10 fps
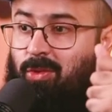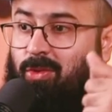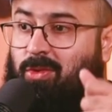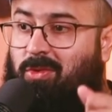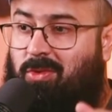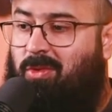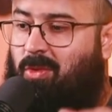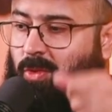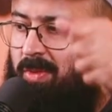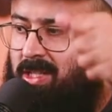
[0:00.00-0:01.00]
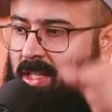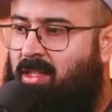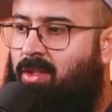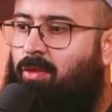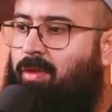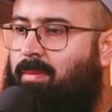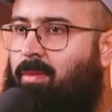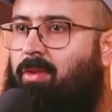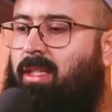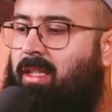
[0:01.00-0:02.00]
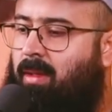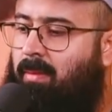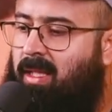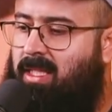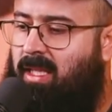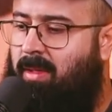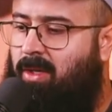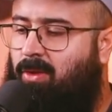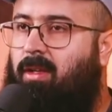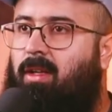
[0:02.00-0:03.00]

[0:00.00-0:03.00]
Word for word: उसको बिछाते और फातिमा को कहते हैं कि मेरी जगह बैठो